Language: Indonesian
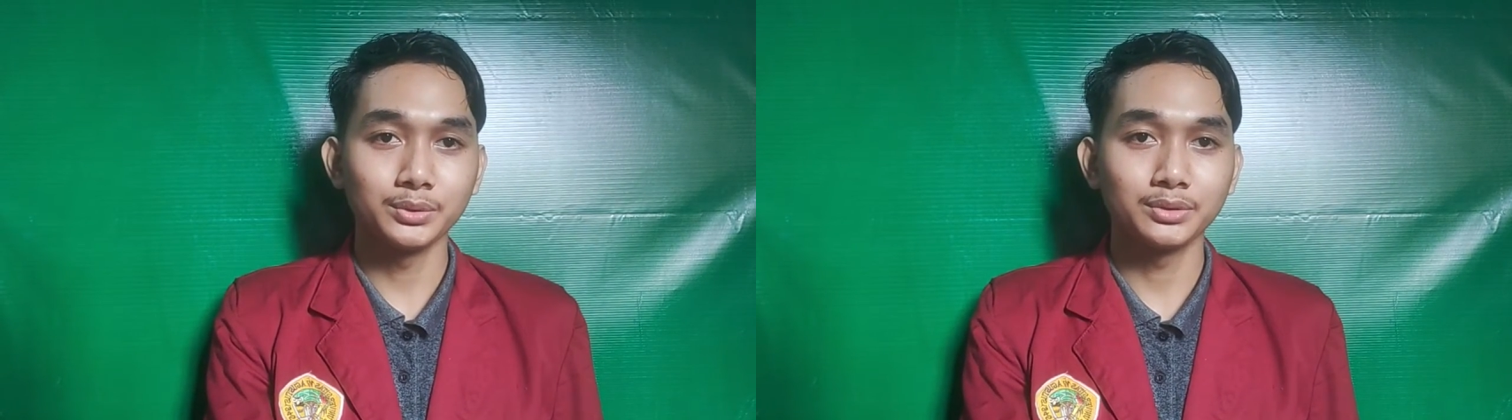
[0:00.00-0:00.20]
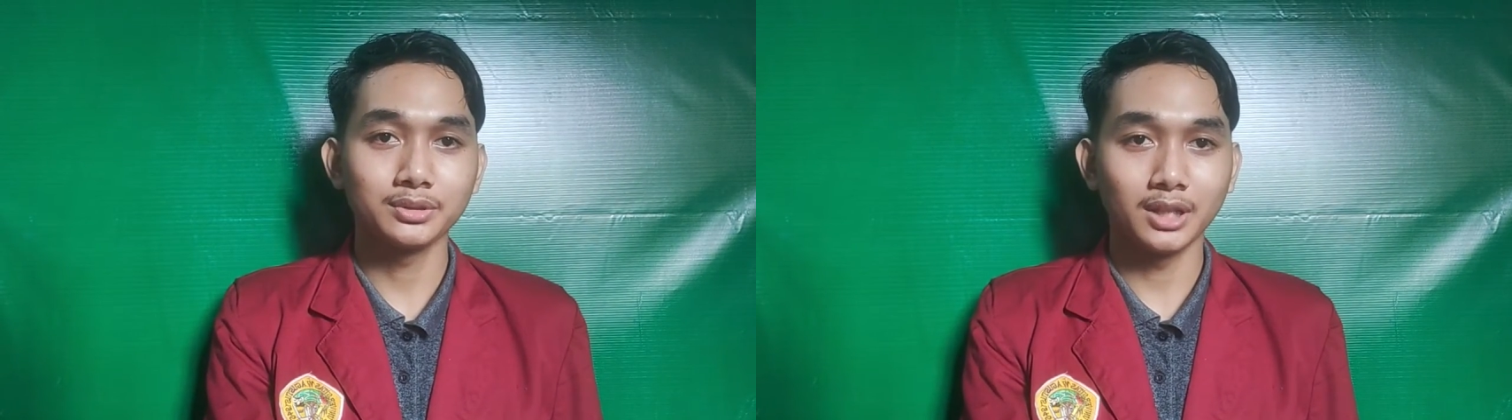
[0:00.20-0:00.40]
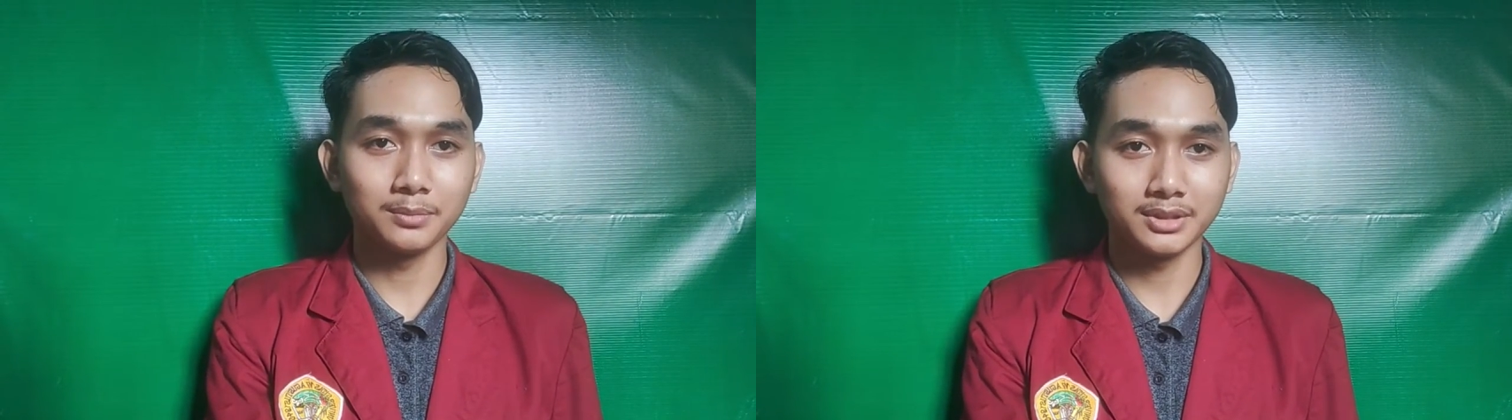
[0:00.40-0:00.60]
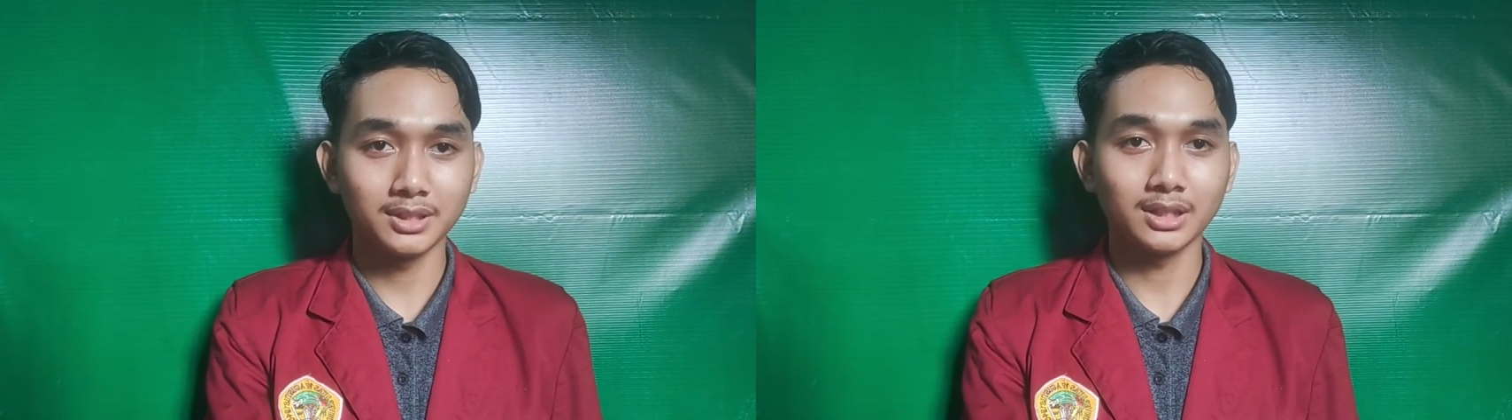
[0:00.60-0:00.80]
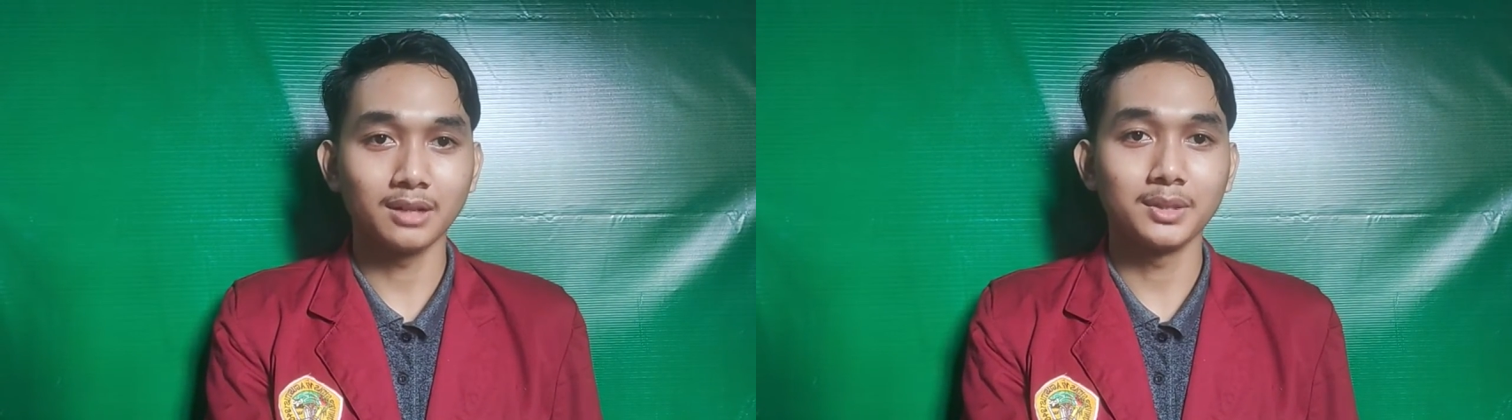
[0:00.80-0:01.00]
Salam
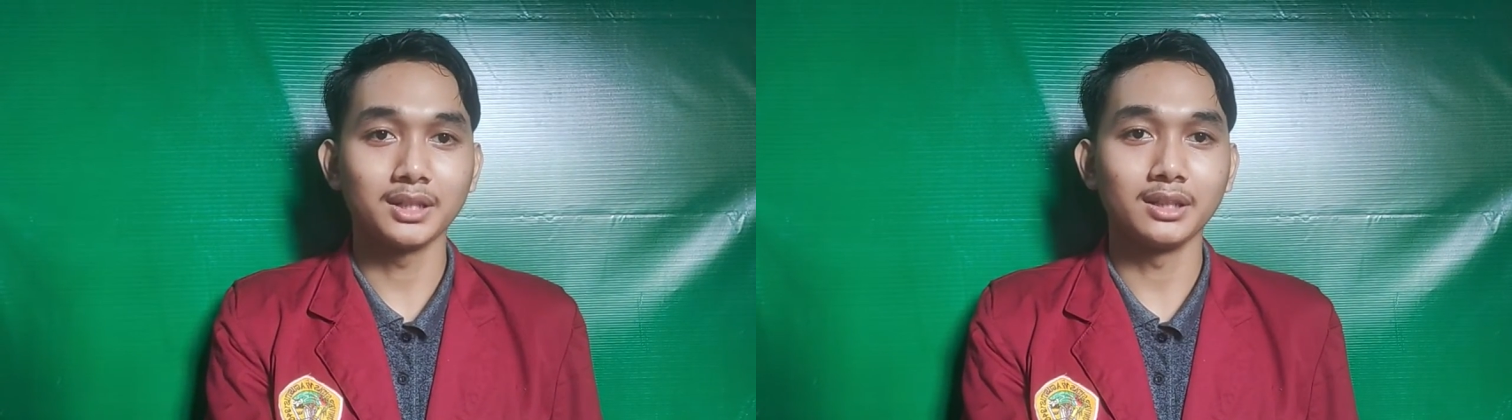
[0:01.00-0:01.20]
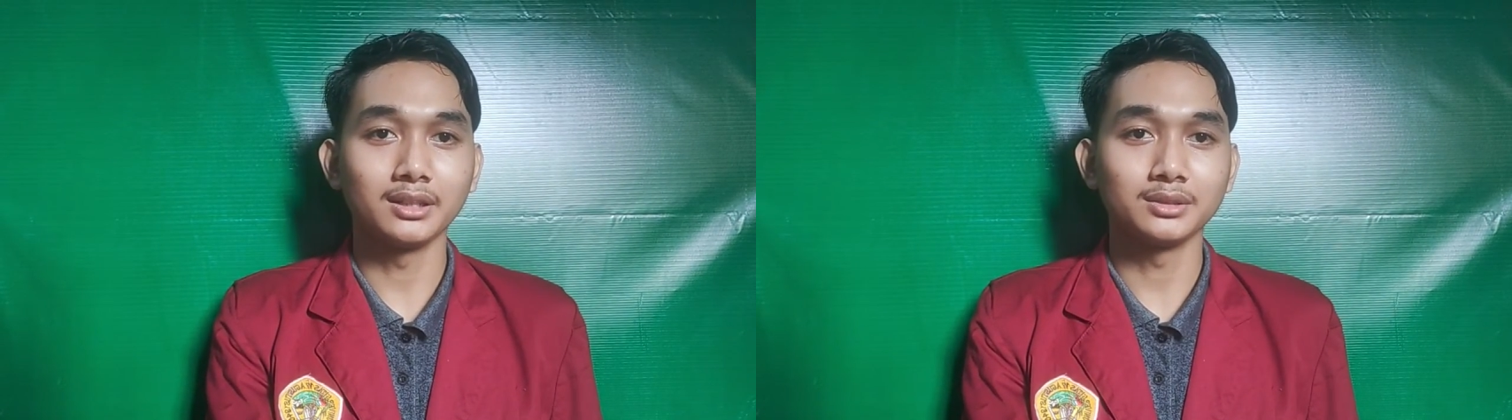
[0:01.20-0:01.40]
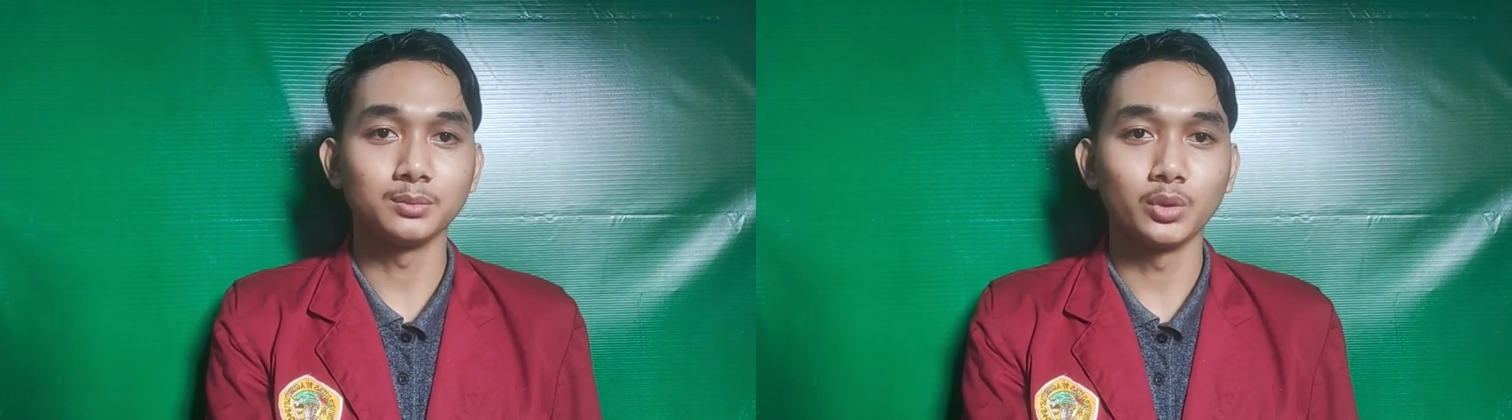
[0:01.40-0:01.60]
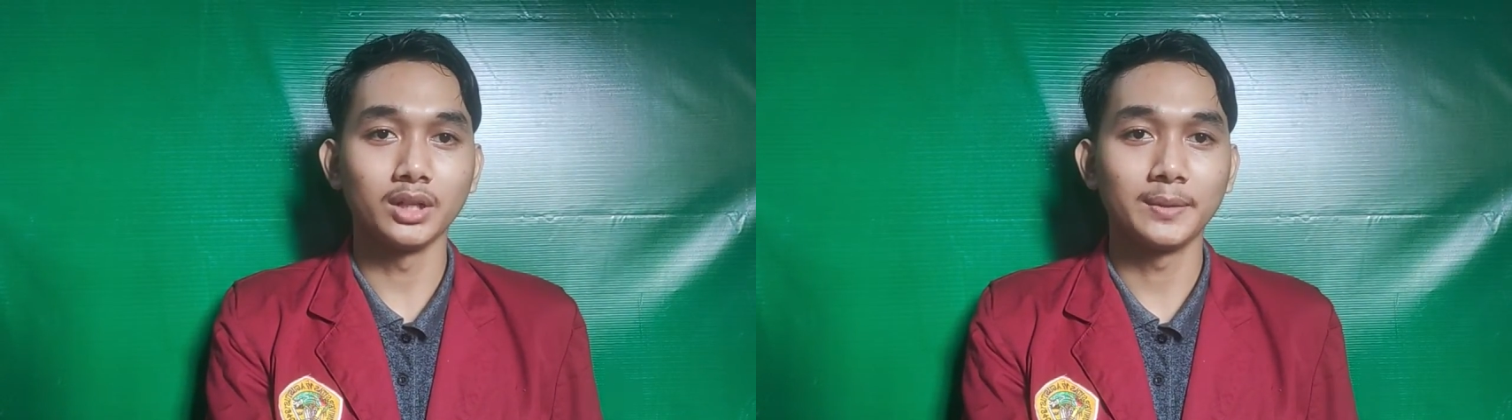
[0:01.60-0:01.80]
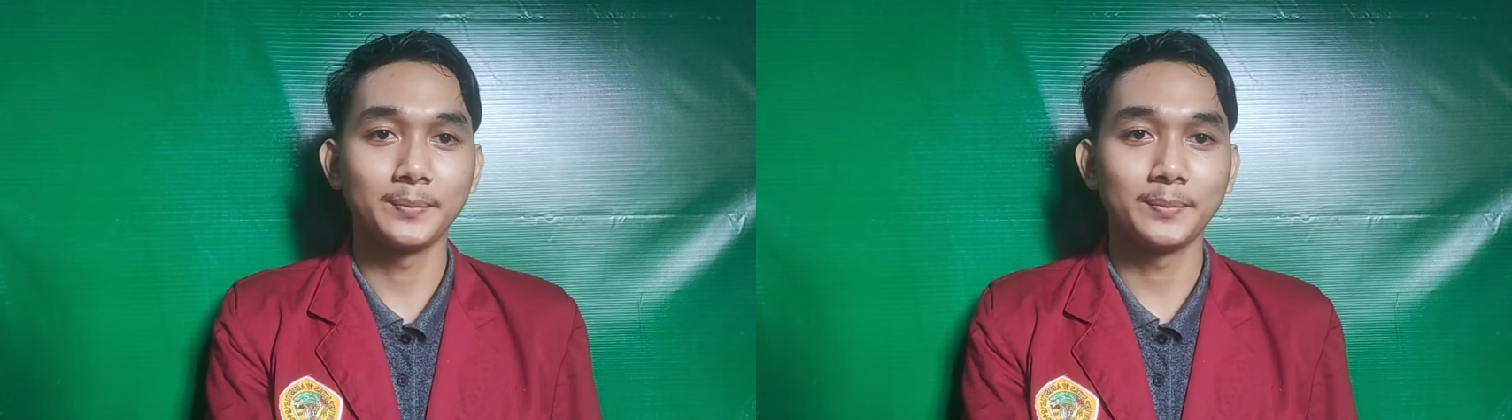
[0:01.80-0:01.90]
sejahtera bagi kita semua.